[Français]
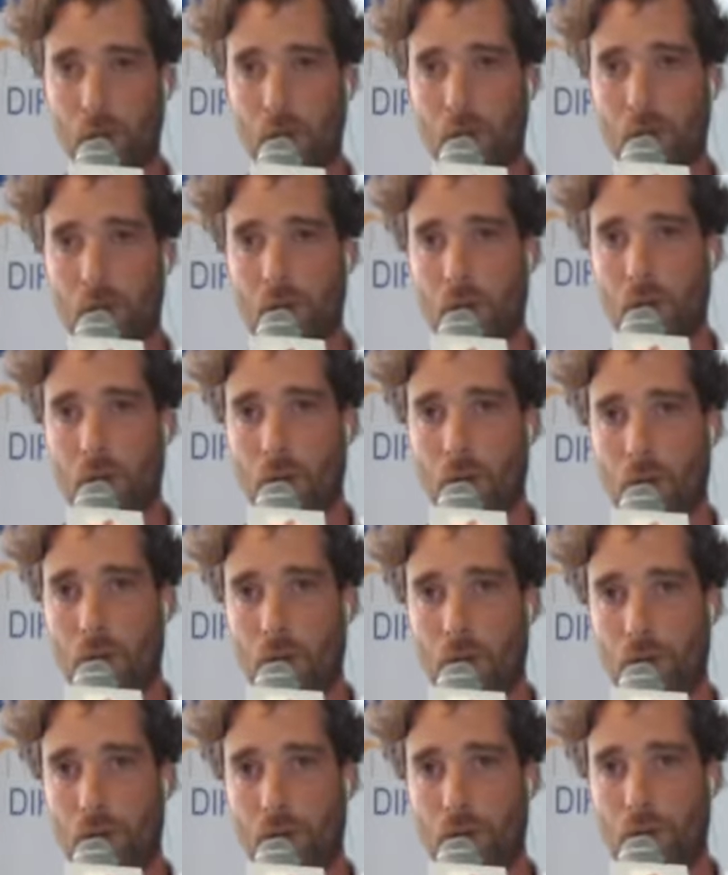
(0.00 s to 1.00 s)
Euh,
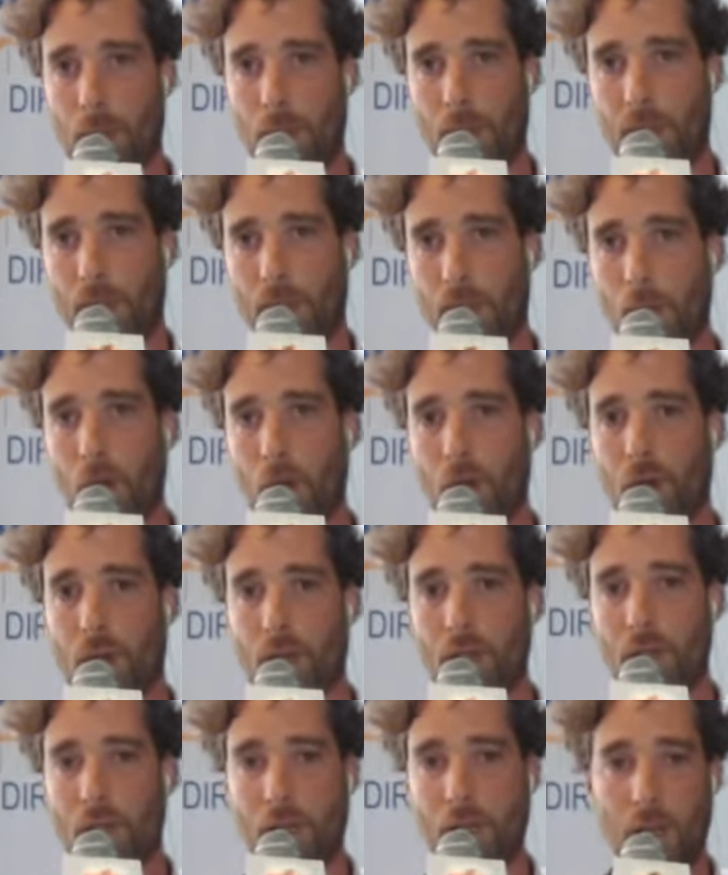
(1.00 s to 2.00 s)
ce matin, Morgan
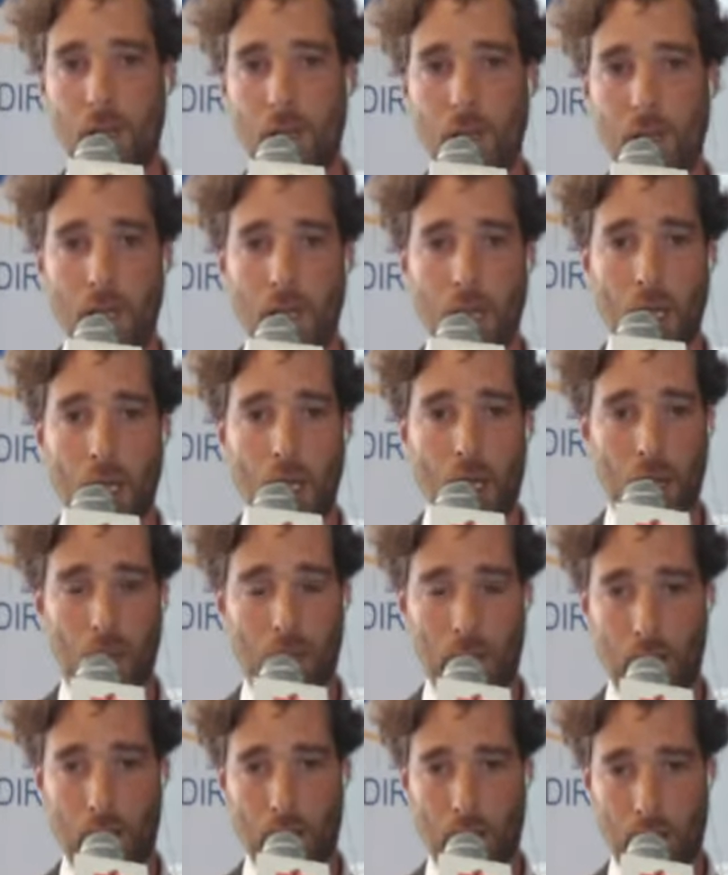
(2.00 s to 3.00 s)
Stanley
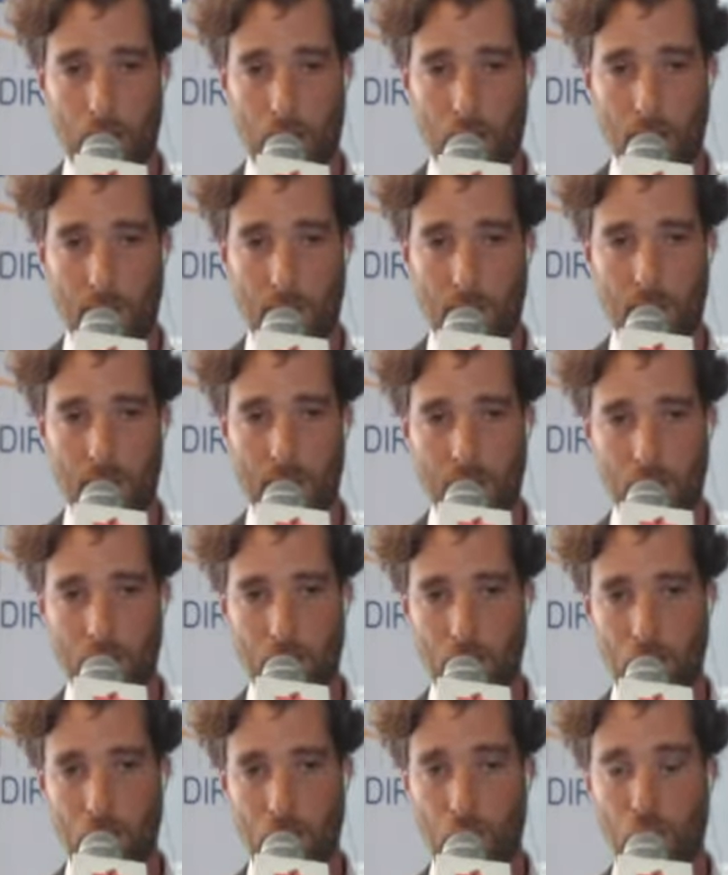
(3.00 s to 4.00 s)
euh, est passé
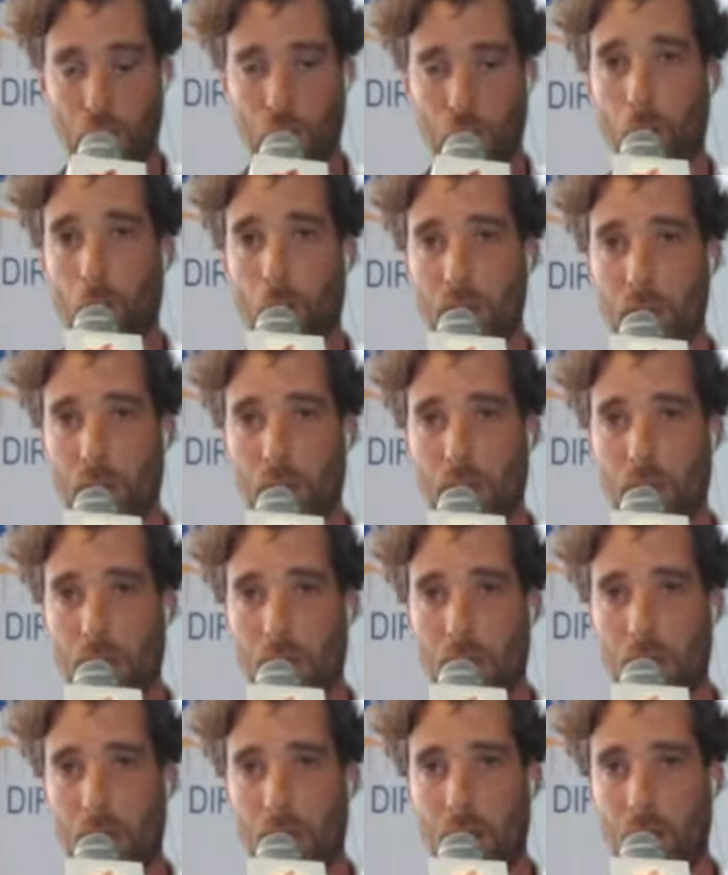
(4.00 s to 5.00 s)
de surpondéré,